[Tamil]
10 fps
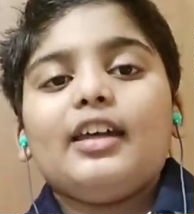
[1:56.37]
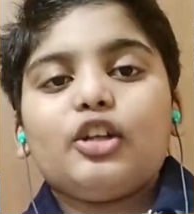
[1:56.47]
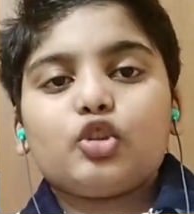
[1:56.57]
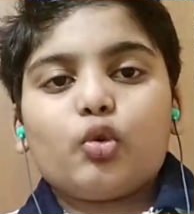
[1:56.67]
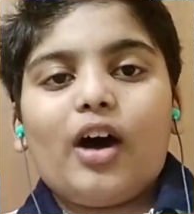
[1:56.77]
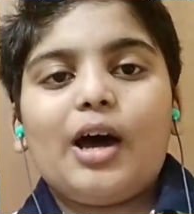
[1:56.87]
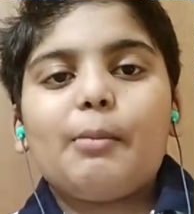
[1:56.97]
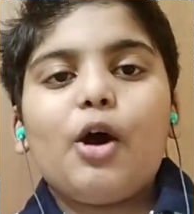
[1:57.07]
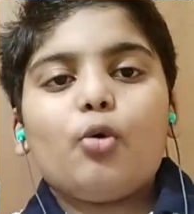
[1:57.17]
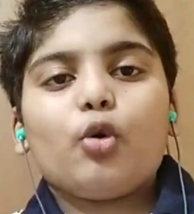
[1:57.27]
இது
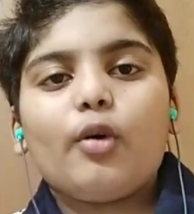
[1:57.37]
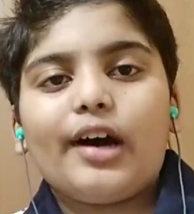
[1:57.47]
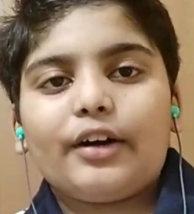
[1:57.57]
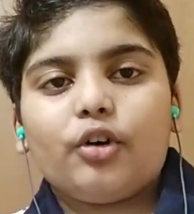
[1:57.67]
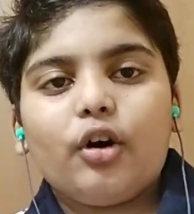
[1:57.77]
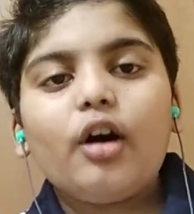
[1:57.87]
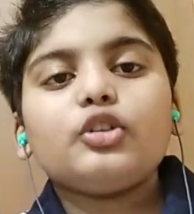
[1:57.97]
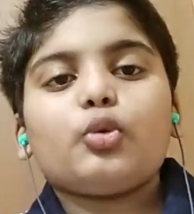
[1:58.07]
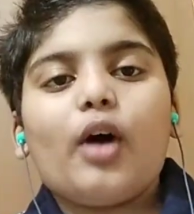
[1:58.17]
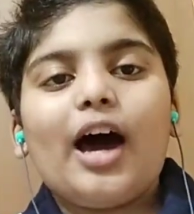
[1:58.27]
சுவாமாக உருவாகும்
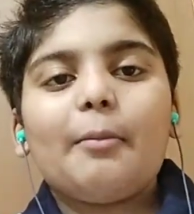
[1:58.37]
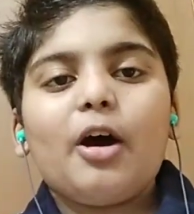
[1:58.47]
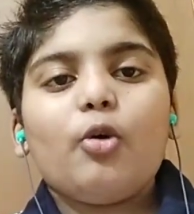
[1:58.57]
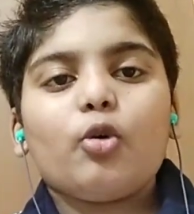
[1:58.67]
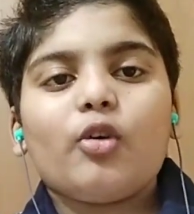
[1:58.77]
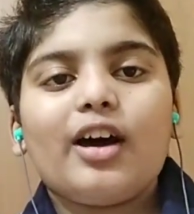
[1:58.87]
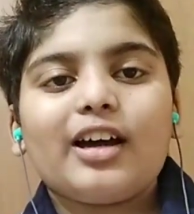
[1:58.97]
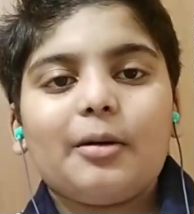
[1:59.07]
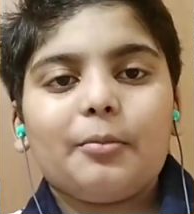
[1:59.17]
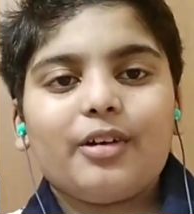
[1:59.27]
சுவாமாக
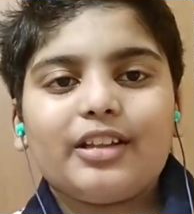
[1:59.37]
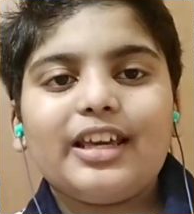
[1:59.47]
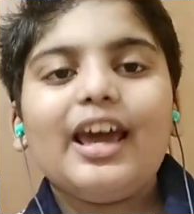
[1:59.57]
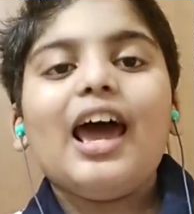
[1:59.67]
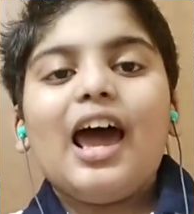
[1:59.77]
உருவாகும் போது